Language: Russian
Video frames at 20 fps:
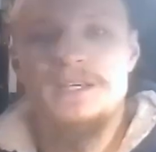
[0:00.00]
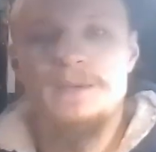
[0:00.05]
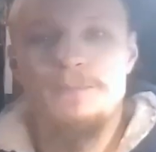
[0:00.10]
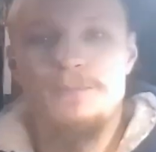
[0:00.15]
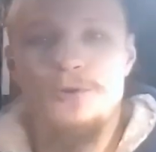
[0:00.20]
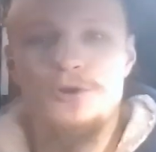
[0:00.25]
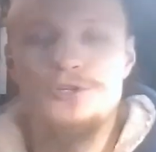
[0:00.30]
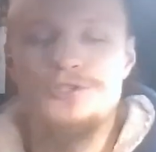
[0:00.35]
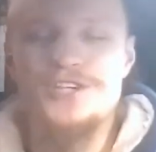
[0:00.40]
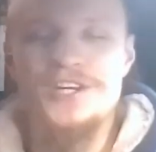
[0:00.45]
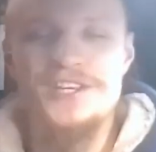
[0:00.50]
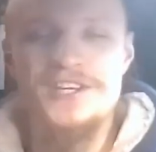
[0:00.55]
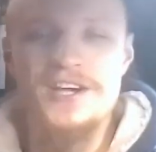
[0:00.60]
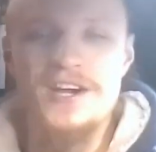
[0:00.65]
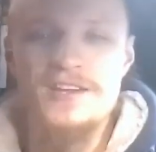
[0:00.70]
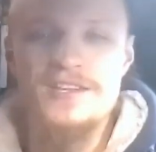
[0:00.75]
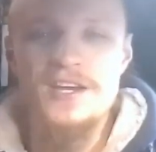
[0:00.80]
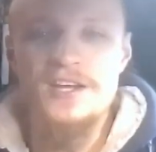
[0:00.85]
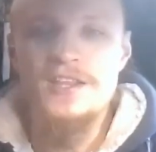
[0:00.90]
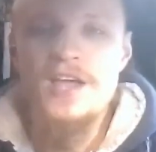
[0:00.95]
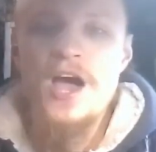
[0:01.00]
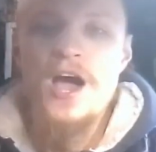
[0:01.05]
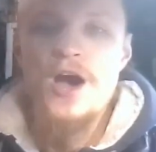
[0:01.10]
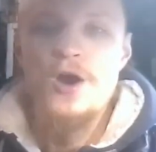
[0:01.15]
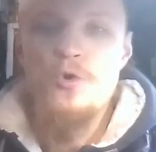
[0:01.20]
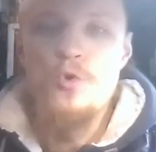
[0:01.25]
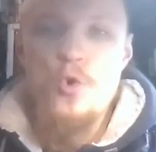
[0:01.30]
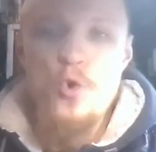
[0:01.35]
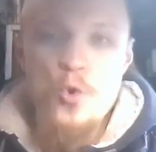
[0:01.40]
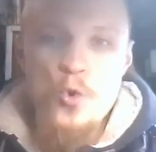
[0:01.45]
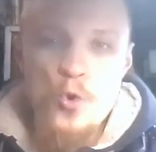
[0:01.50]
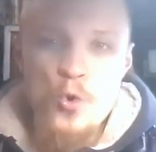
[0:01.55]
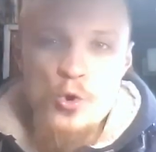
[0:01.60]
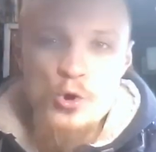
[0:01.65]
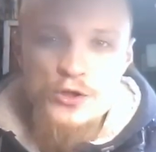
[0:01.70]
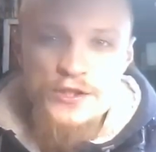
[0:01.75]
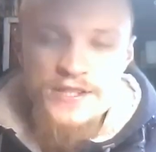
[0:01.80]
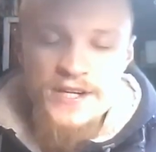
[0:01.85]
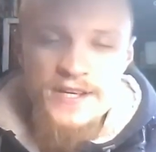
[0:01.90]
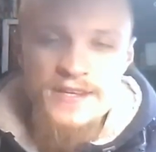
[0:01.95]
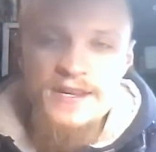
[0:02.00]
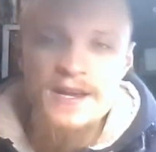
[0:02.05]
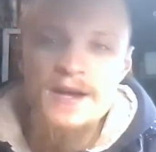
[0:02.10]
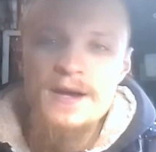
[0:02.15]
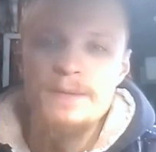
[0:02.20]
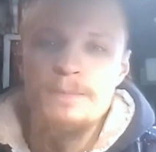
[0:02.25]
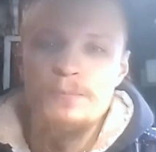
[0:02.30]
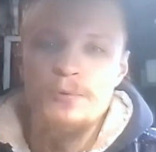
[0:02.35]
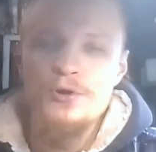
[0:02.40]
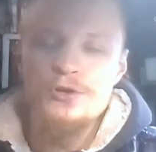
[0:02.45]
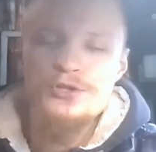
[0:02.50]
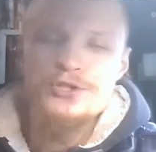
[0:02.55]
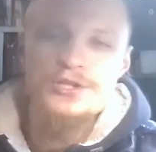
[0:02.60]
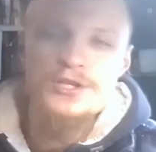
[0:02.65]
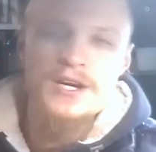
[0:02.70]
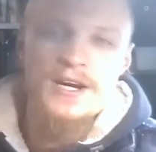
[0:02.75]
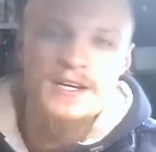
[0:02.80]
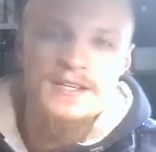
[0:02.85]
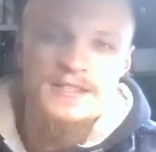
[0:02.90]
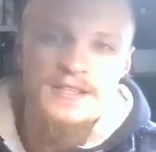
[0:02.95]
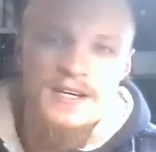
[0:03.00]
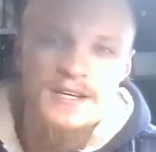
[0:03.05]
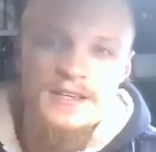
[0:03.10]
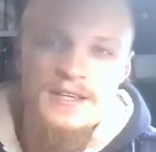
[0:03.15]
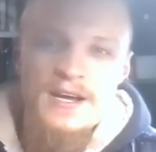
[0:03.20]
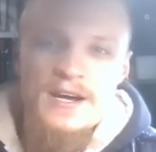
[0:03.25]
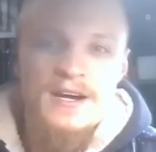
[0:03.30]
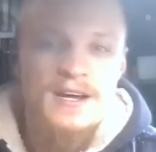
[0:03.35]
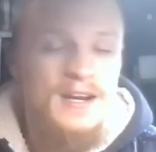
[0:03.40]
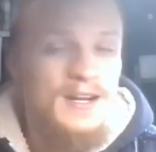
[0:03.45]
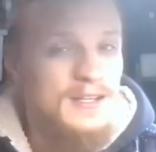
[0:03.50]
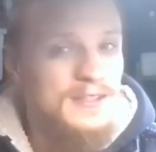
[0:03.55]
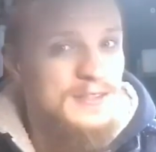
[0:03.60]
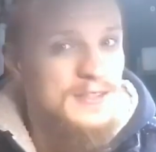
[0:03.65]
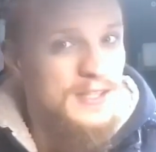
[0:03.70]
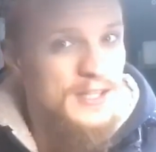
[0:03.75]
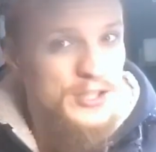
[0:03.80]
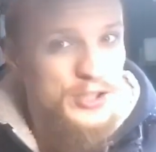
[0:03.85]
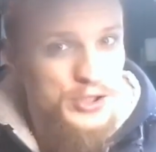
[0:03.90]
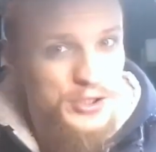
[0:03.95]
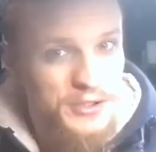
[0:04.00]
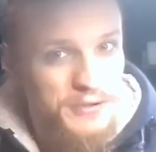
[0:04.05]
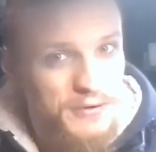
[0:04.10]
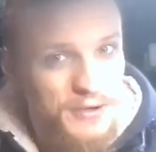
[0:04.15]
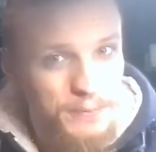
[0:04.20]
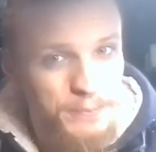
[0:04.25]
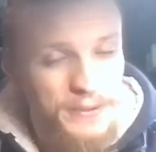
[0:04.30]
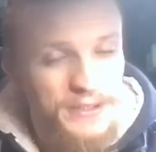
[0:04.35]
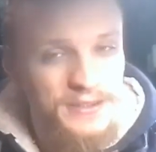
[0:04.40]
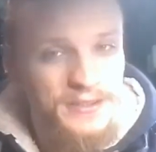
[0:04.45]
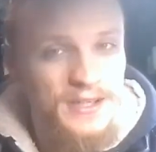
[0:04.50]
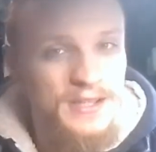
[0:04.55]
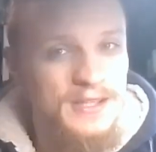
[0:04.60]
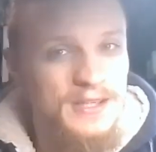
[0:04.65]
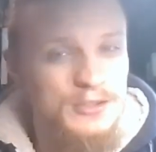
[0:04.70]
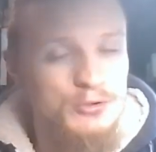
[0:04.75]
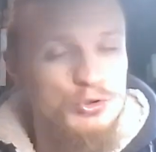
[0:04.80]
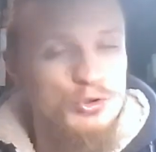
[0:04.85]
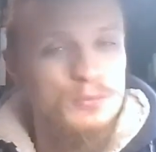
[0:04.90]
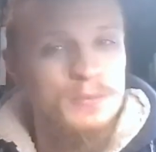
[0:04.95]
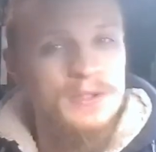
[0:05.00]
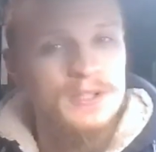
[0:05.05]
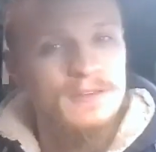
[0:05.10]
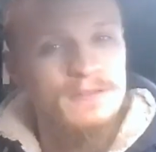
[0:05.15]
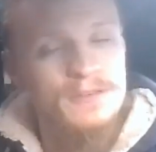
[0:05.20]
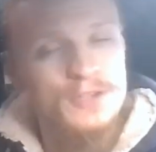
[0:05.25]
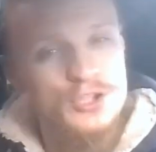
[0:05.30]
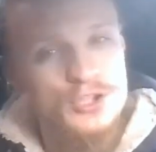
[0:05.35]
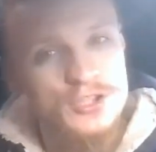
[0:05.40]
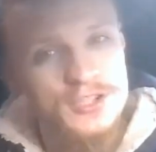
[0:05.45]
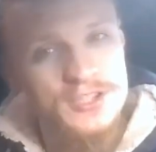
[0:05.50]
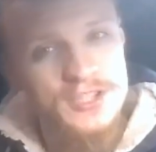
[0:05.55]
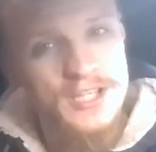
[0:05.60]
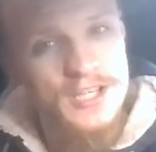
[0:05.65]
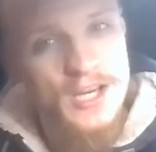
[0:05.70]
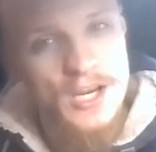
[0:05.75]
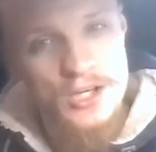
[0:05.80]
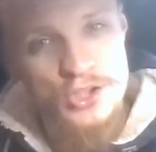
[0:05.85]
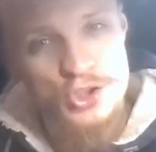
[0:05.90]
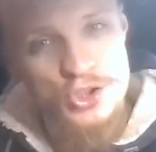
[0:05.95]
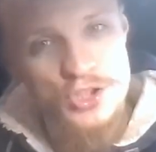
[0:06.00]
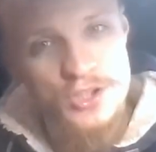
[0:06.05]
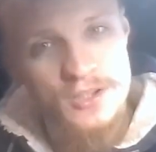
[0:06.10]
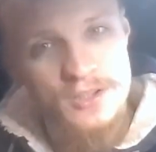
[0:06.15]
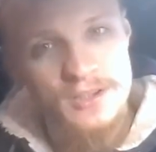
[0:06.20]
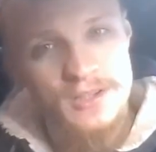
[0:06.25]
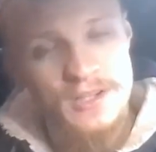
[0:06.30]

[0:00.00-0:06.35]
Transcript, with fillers: тем больше они хотят кушать, больше хотят различного питания, особенно вышестоящие